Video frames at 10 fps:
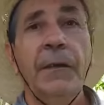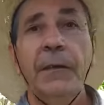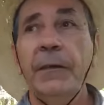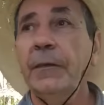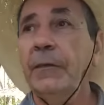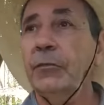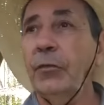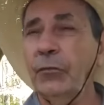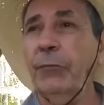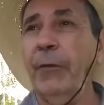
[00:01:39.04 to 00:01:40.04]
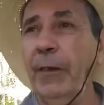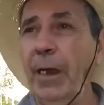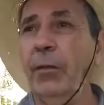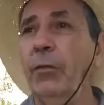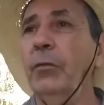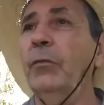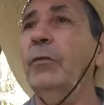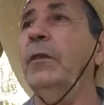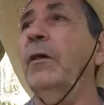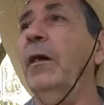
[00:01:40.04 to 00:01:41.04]
Eu tô sofrendo com a
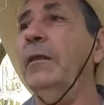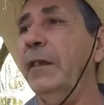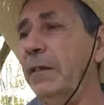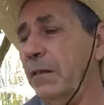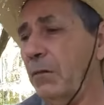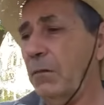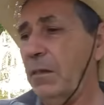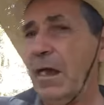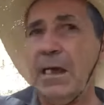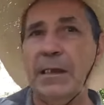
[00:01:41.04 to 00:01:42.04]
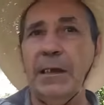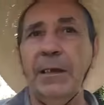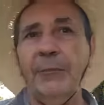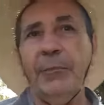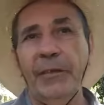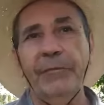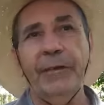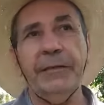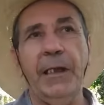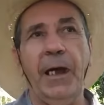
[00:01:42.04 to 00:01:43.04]
coluna, ó, tem que rolar a cama pra
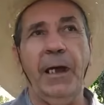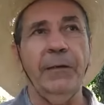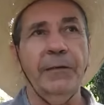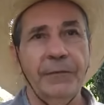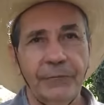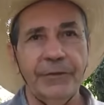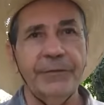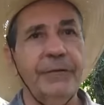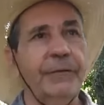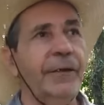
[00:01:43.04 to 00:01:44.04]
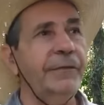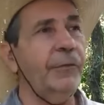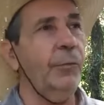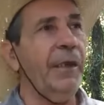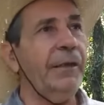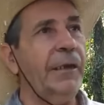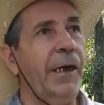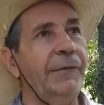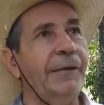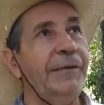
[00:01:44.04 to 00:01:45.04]
levantar. Fazendo esse
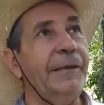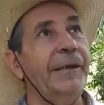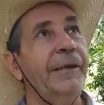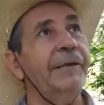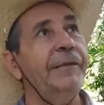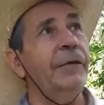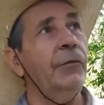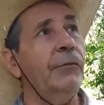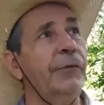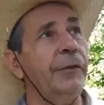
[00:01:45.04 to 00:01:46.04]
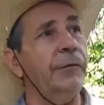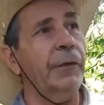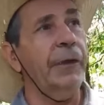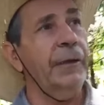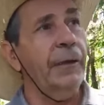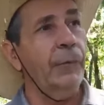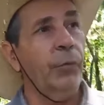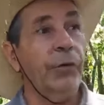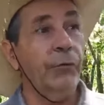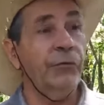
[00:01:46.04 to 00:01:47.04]
comentário entre eles e eu ouvindo, né?
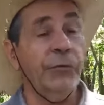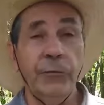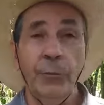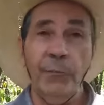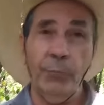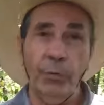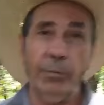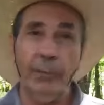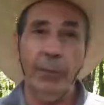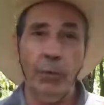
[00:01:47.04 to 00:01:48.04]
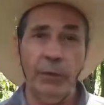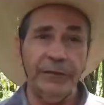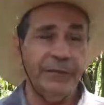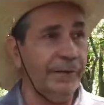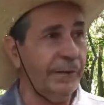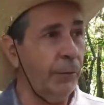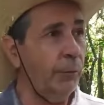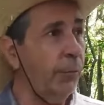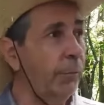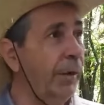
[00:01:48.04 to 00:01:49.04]
Porque eu tinha o mesmo problema. Quando a gente tem um
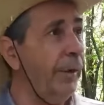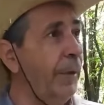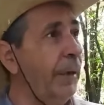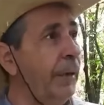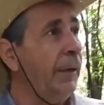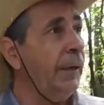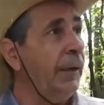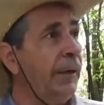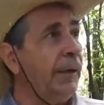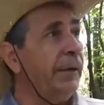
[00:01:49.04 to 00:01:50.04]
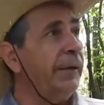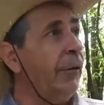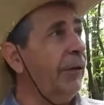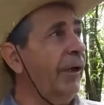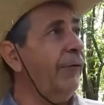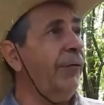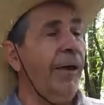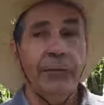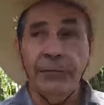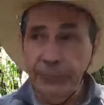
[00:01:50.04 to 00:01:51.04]
problema e alguém
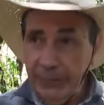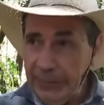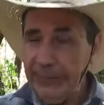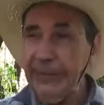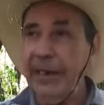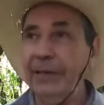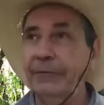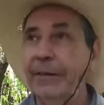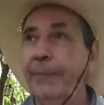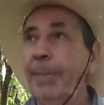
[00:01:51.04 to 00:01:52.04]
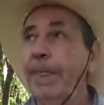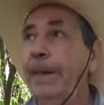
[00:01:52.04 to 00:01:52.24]
fala, fica ligado, né?